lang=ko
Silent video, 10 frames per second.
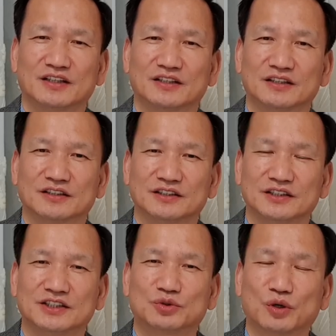어,
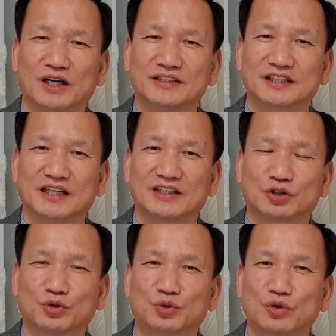이 또한 이제
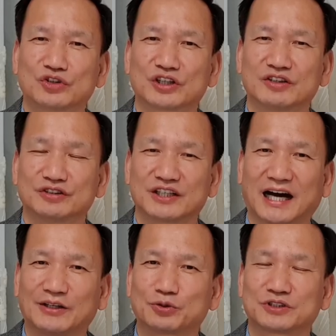전통적인 우리
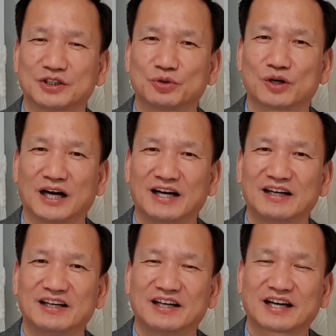가족제도가